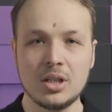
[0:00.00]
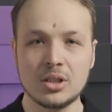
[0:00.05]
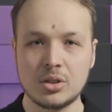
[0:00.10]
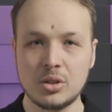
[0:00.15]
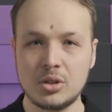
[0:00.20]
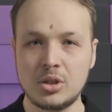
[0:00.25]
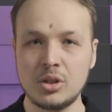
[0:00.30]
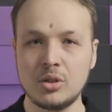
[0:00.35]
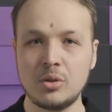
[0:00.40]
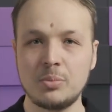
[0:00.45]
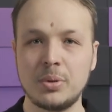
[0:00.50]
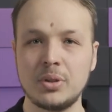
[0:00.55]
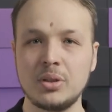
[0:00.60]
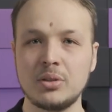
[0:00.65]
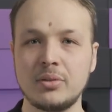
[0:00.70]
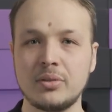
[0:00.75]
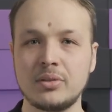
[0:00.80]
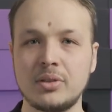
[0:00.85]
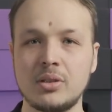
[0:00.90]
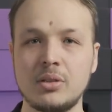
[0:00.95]
что Чет
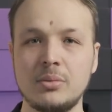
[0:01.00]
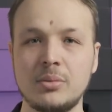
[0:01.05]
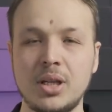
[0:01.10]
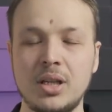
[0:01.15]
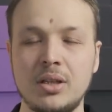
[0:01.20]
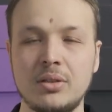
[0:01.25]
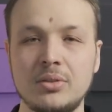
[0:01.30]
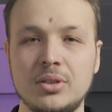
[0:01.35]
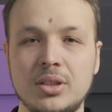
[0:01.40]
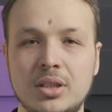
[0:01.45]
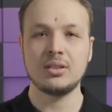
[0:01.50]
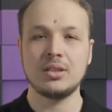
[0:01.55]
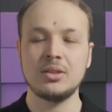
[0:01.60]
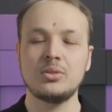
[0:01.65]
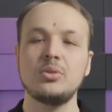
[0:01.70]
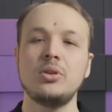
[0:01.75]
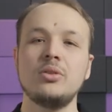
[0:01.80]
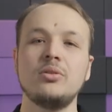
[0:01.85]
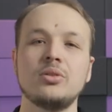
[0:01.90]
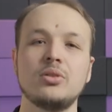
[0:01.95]
упадет во втором раунде.
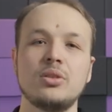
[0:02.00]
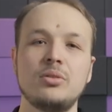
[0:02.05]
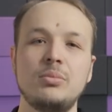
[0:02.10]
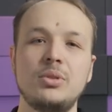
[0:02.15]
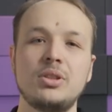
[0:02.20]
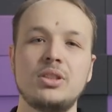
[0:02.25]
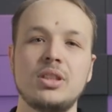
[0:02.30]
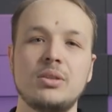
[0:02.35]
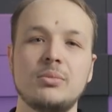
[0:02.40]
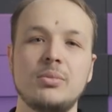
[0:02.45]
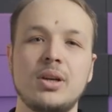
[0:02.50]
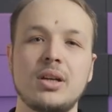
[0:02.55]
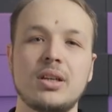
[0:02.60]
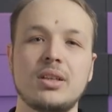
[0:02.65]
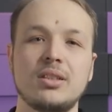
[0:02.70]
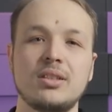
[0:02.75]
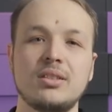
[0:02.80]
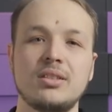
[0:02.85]
Такой вот он Мистик Мак.